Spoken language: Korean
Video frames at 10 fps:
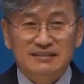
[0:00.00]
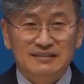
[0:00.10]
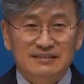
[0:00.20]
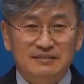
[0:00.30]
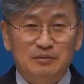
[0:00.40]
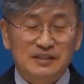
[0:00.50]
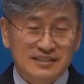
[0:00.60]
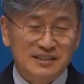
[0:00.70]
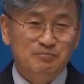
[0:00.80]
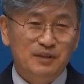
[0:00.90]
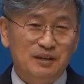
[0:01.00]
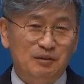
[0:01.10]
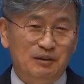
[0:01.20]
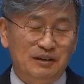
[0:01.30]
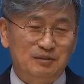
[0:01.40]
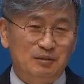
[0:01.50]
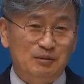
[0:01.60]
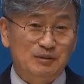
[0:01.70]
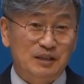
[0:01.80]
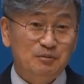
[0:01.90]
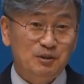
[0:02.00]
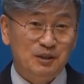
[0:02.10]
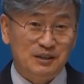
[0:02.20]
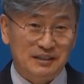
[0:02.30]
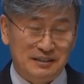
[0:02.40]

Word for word: 어, 오산 침례교회 또 새누리